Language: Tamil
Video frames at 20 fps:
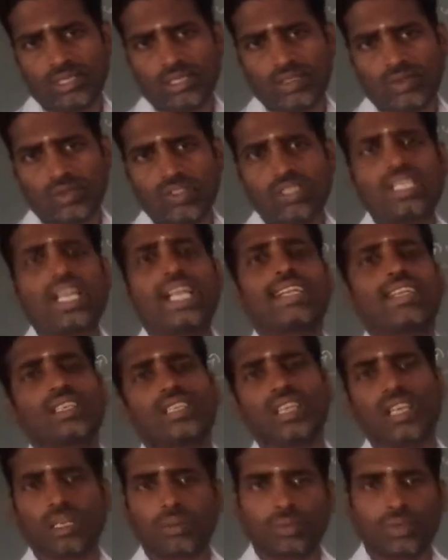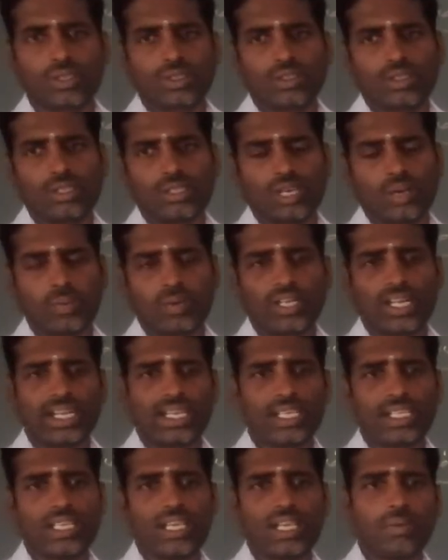கொஞ்சம் நட்டம் ஏற்படும் அப்போ
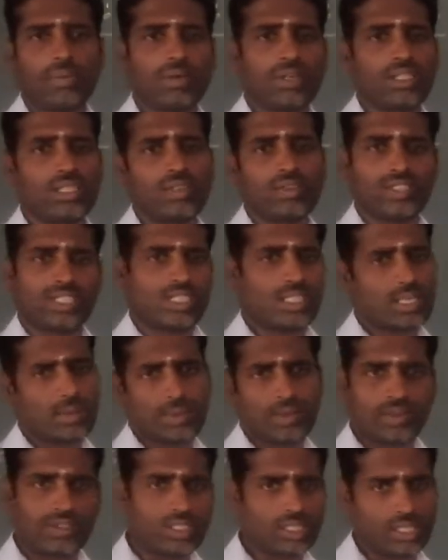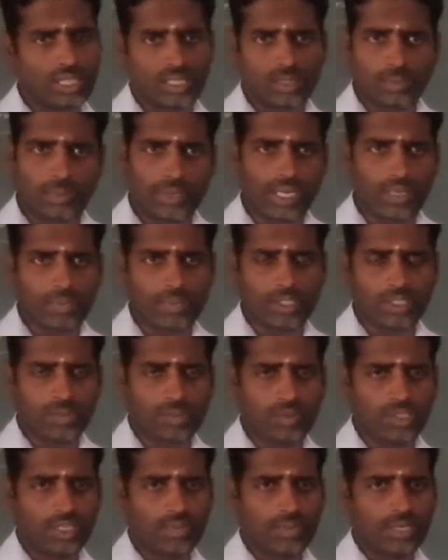நட்டம் ஏற்படுறத வச்சு நம்ம வந்து எதுவும் பயன்படுத்த
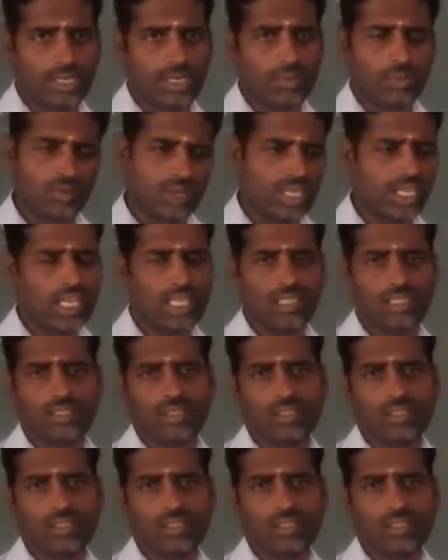முடியுமா முடியாது